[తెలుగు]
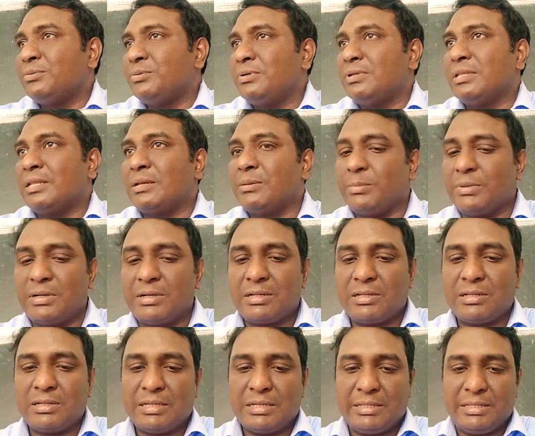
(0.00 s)
ఉంటుంది
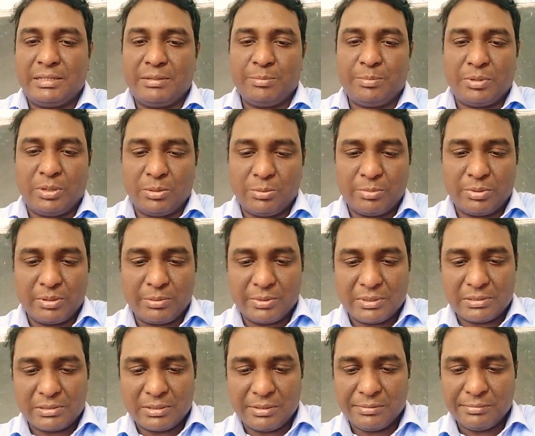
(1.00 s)
అది పాంపొడ
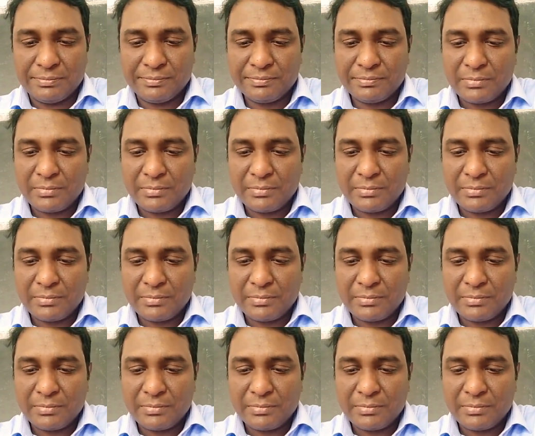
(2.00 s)
మచ్చలు